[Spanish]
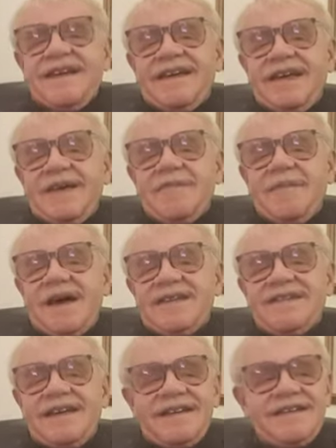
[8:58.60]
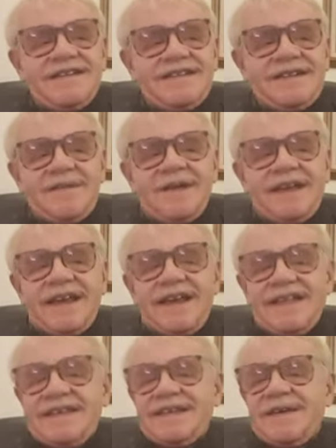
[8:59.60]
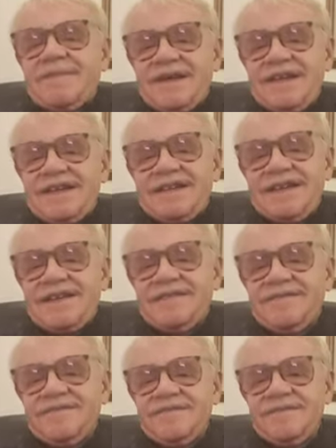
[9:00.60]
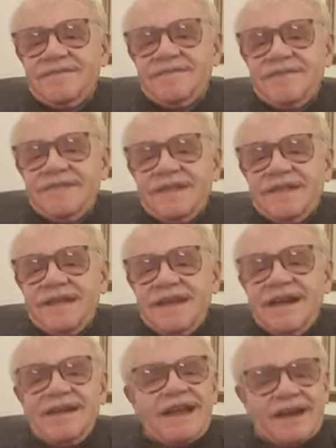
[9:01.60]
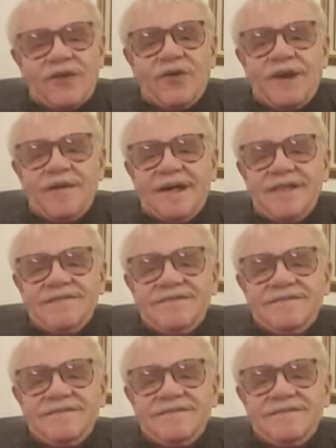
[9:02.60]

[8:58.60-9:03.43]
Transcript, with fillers: ¿Qué pasa si mañana desaparece el narco lavado?